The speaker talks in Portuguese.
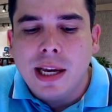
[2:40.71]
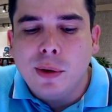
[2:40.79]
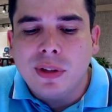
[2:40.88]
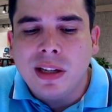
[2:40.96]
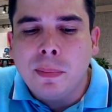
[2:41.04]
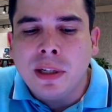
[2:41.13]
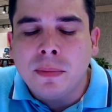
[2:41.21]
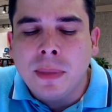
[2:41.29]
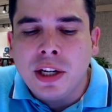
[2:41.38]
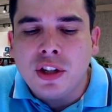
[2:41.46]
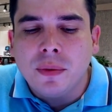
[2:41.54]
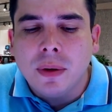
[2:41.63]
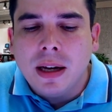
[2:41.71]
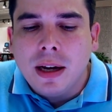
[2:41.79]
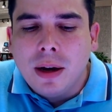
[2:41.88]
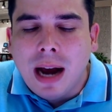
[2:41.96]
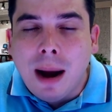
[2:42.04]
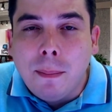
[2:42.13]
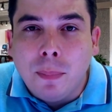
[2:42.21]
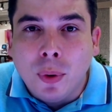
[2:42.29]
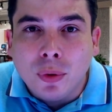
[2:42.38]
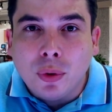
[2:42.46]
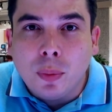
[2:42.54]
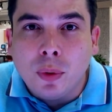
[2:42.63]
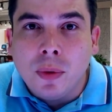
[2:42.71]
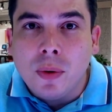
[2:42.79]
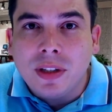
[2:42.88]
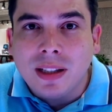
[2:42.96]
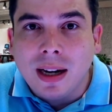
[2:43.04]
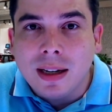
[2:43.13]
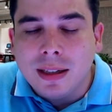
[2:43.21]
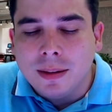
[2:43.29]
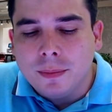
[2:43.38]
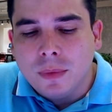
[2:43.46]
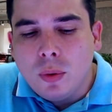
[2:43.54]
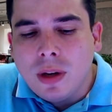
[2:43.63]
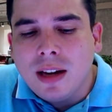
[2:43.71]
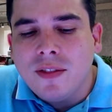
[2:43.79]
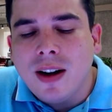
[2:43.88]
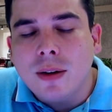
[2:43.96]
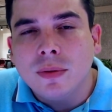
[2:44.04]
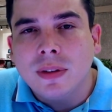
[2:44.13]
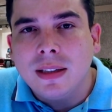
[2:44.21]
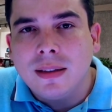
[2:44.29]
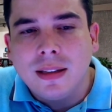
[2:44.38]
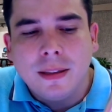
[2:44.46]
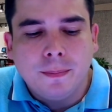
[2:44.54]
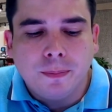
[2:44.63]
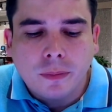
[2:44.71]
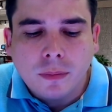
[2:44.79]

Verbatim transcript: eu simplesmente aponto para o meu Instagram. O que, é que vai acontecer?